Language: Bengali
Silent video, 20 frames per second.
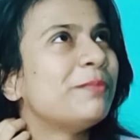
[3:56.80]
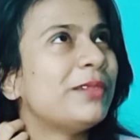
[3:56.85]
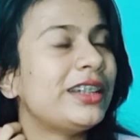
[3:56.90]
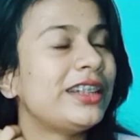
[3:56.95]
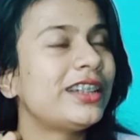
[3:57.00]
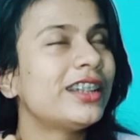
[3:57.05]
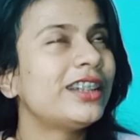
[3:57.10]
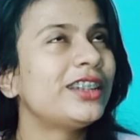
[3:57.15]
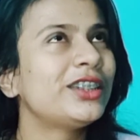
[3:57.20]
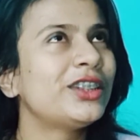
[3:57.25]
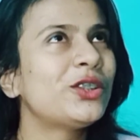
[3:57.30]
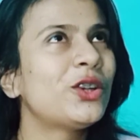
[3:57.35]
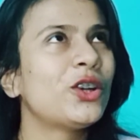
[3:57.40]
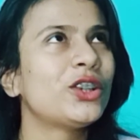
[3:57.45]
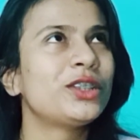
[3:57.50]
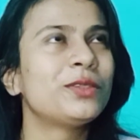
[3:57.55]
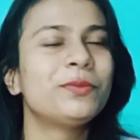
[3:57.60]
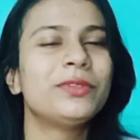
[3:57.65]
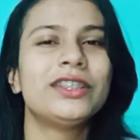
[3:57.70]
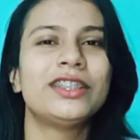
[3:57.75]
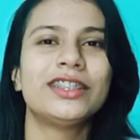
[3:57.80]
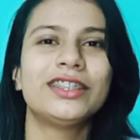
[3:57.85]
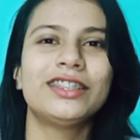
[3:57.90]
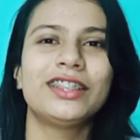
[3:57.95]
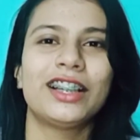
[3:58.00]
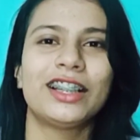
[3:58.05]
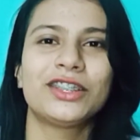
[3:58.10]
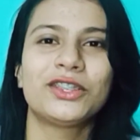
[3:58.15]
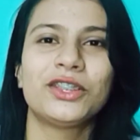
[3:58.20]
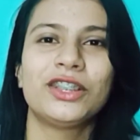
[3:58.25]
মেন্টালদের হসপিটাল
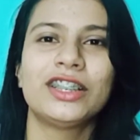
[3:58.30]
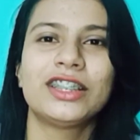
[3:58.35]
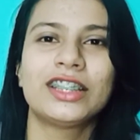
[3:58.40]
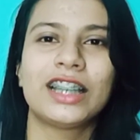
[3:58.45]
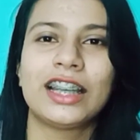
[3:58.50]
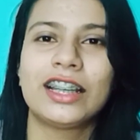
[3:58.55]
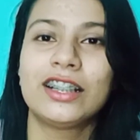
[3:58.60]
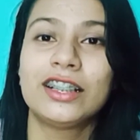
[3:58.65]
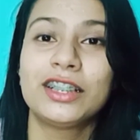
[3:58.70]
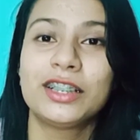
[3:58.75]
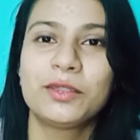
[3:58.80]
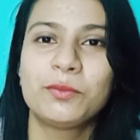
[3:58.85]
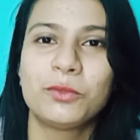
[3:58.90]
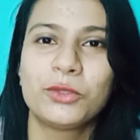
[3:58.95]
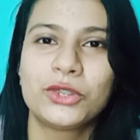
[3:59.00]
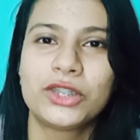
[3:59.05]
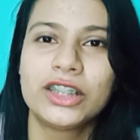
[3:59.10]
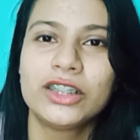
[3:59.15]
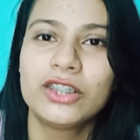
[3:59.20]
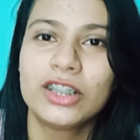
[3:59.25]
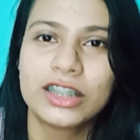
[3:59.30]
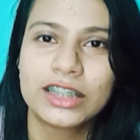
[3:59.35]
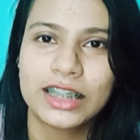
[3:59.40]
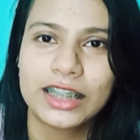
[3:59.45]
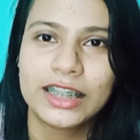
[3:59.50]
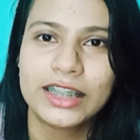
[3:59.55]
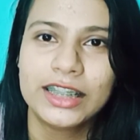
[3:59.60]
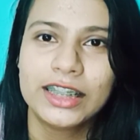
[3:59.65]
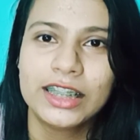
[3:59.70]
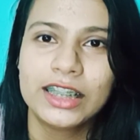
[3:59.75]
আসলে সাইকাটিক পোস্টিং হয়
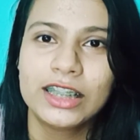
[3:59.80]
সেকেন্ড